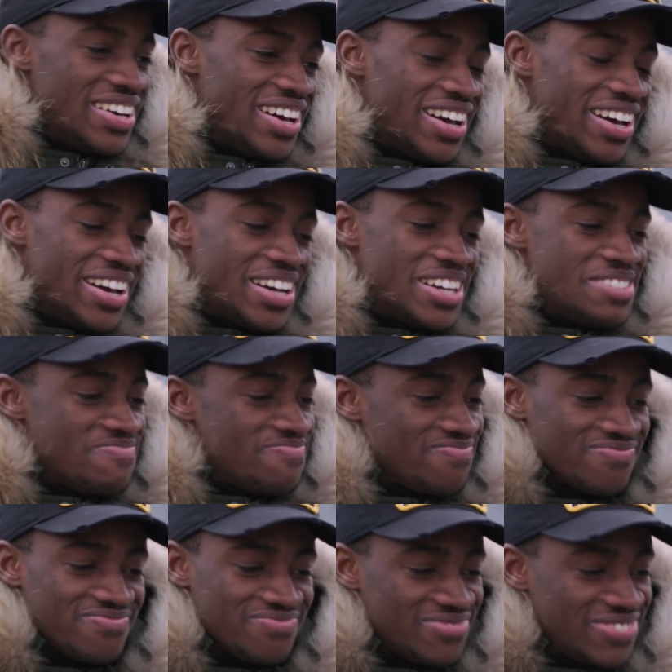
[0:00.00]
ähm,
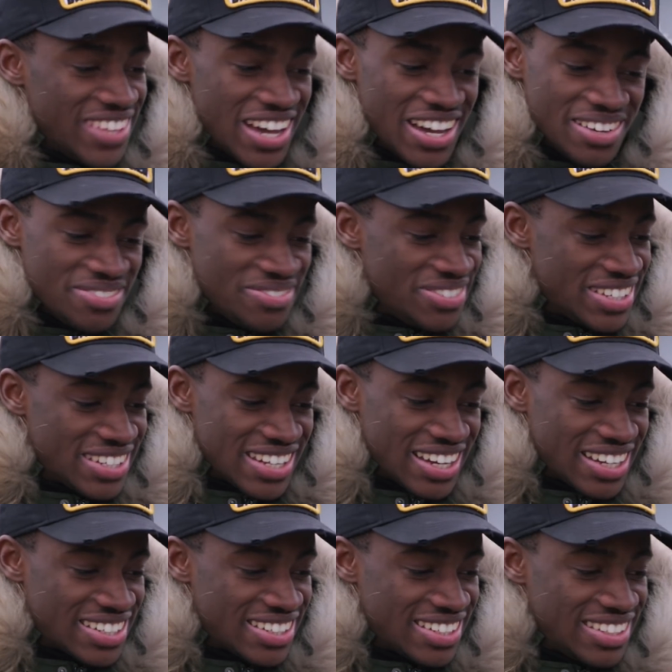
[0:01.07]
ja, wie
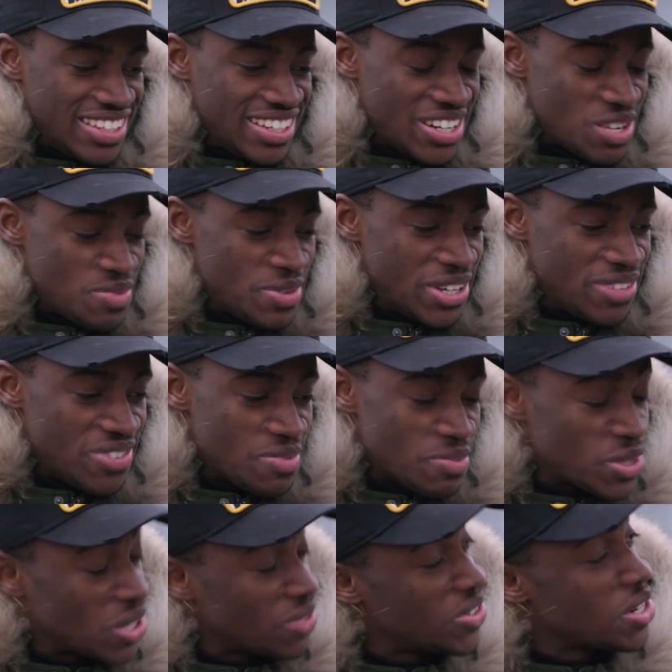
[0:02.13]
gesagt, jedes Spiel gewinnen
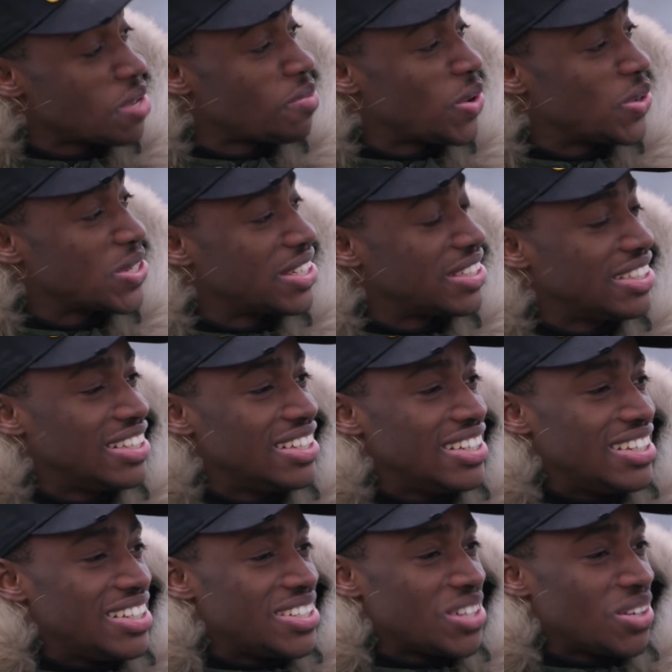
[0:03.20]
bis zur Winterpause.
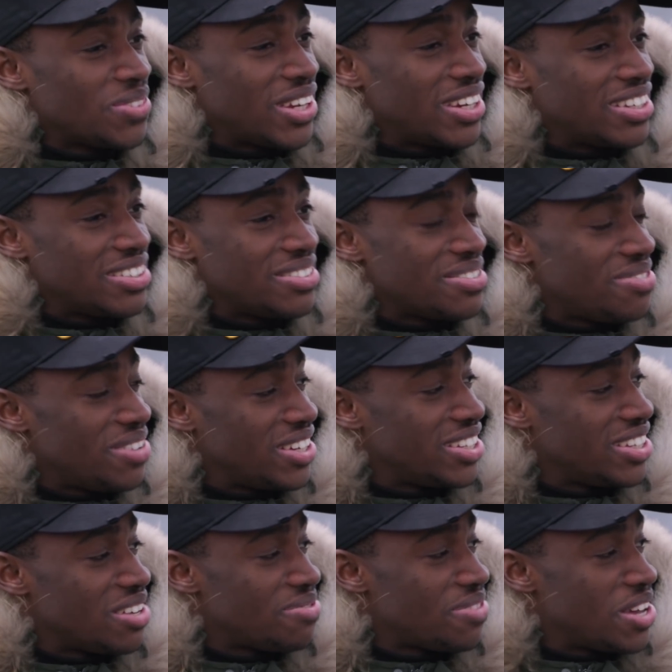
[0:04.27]
Ich glaube, dann fährt
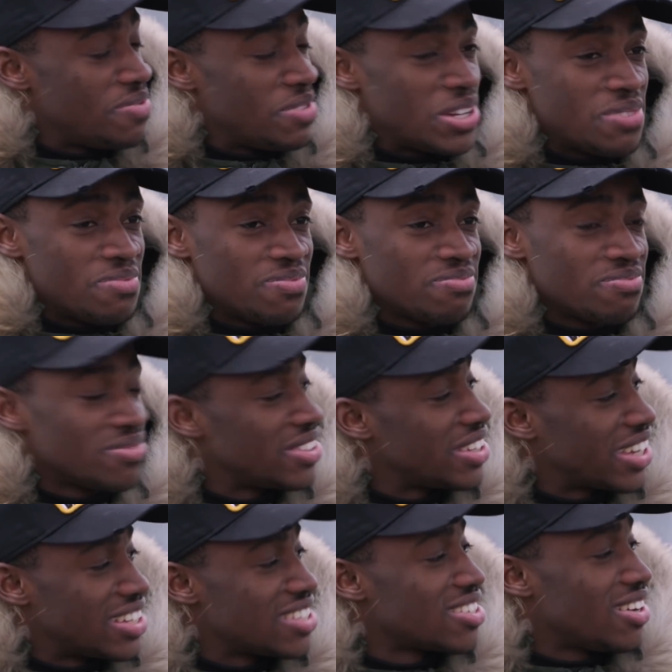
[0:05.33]
jeder Fan mit einem
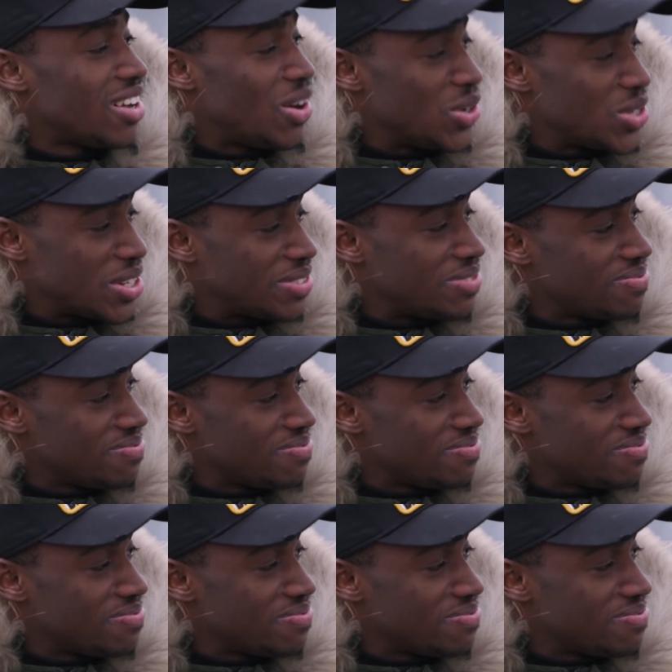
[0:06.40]
Grinsen nach Hause.